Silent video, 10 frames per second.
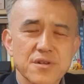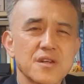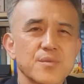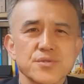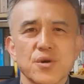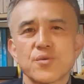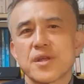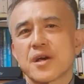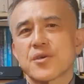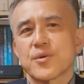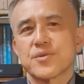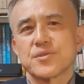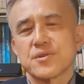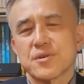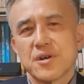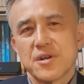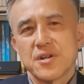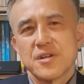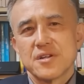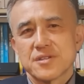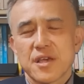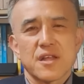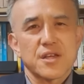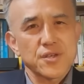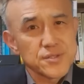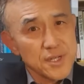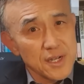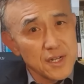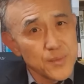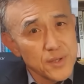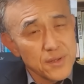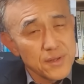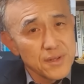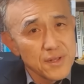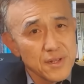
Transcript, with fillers: 그러려면 서울대학교는요. 세계랑 경쟁하려면